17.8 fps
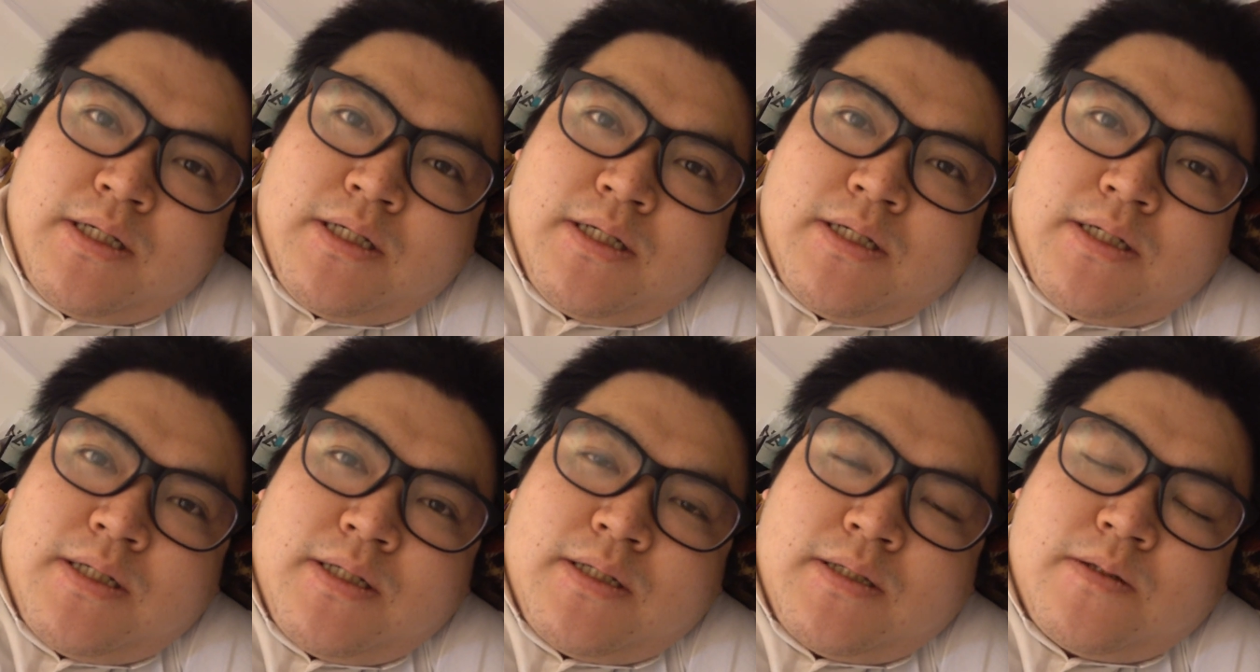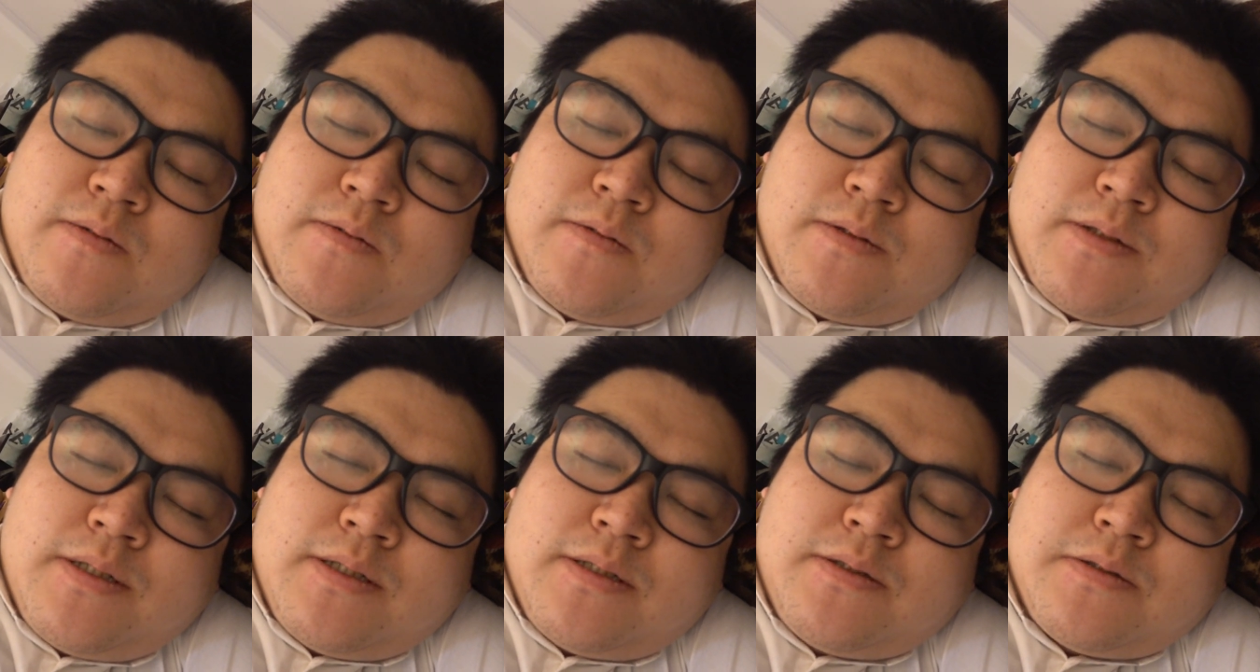えー、っと
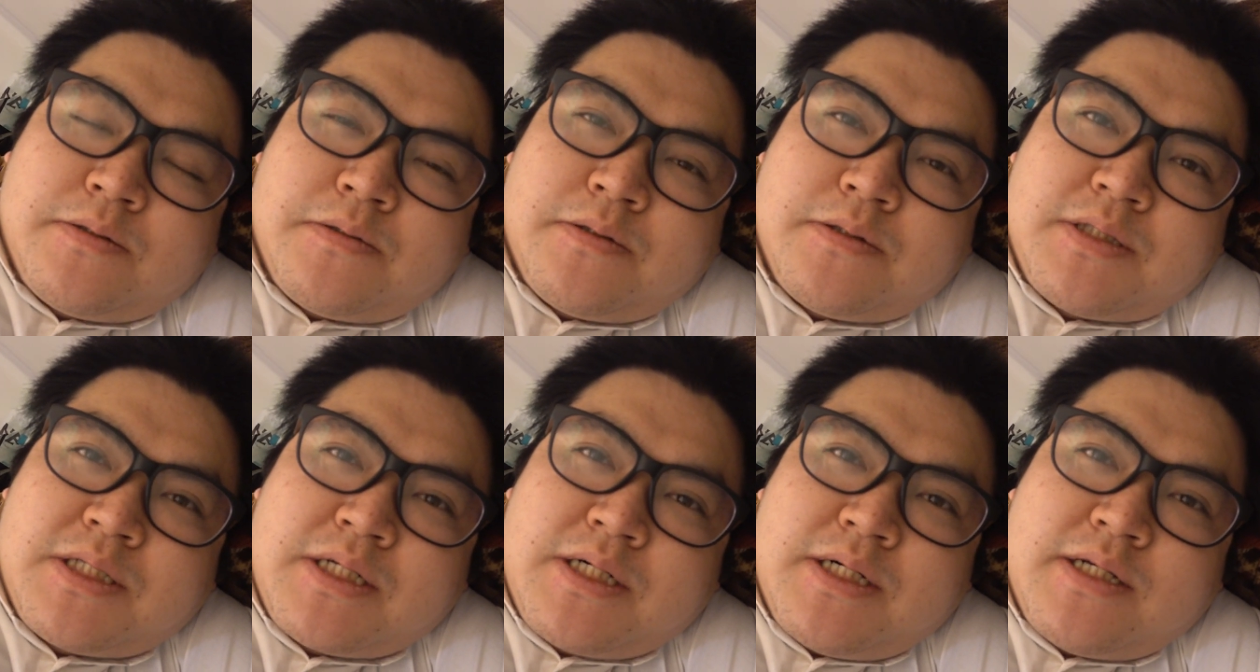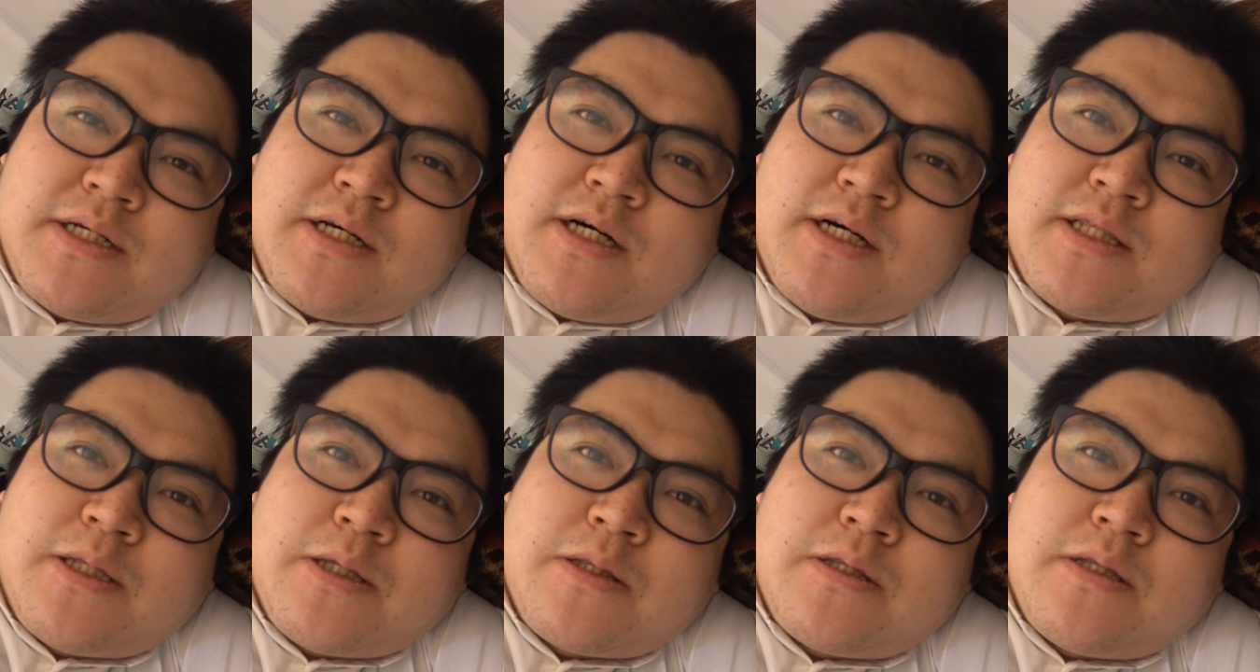ね、ちょっと疲れ
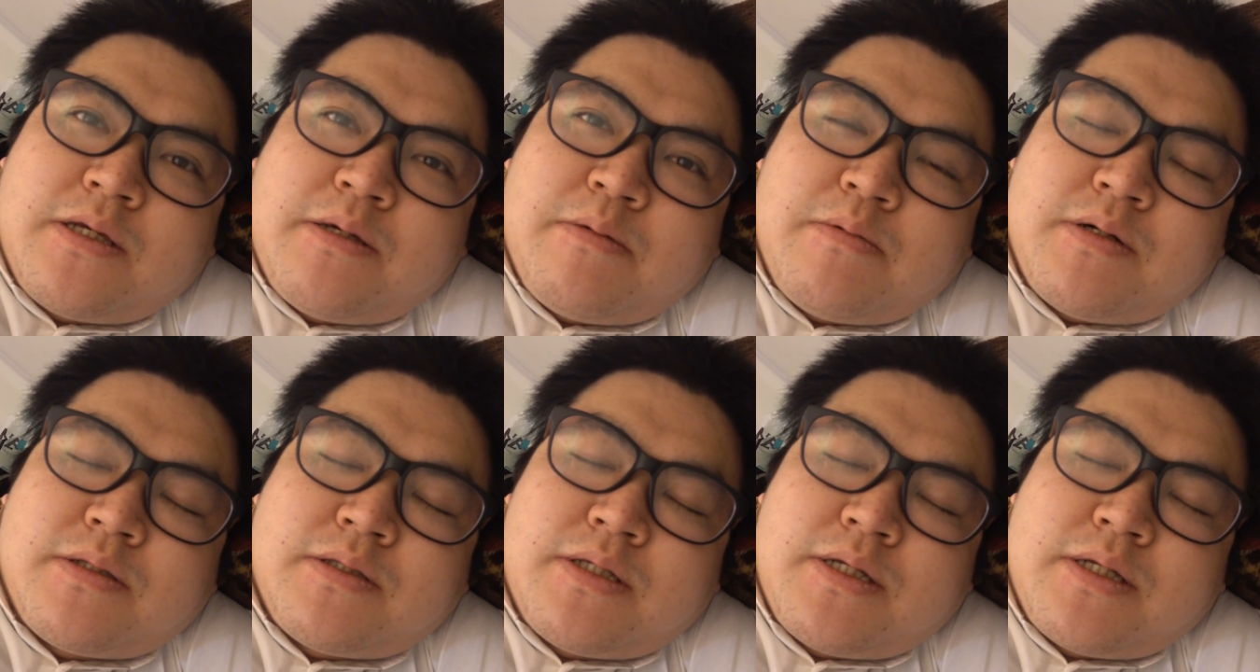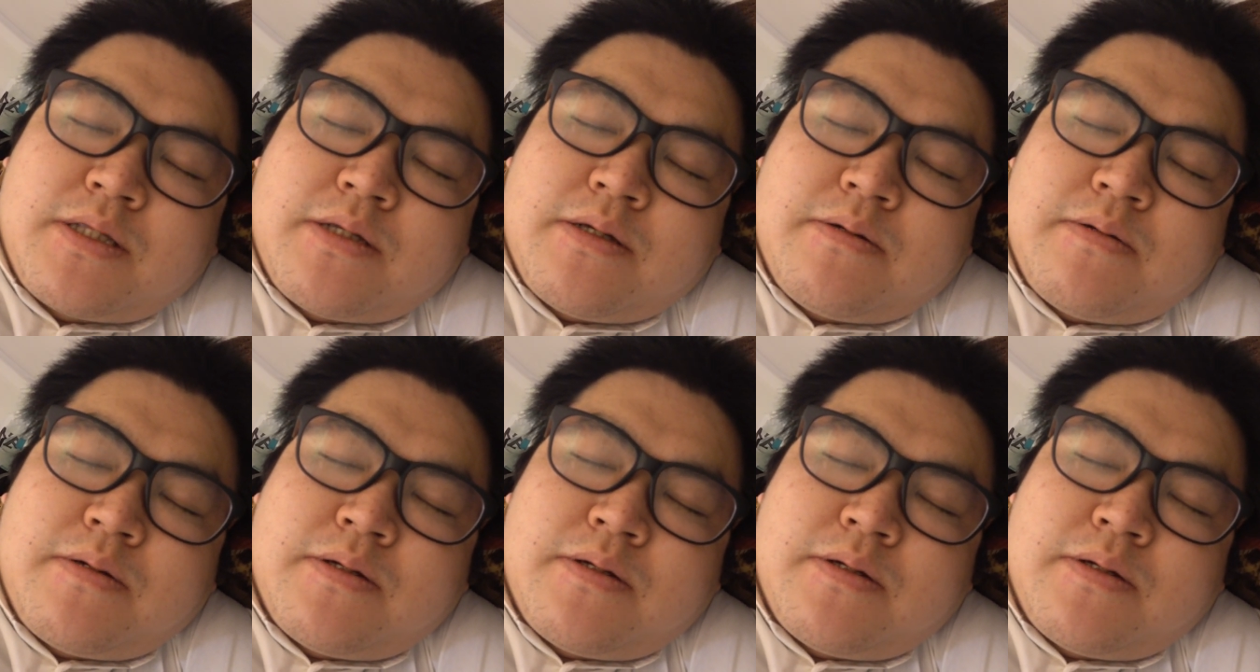果てて今寝て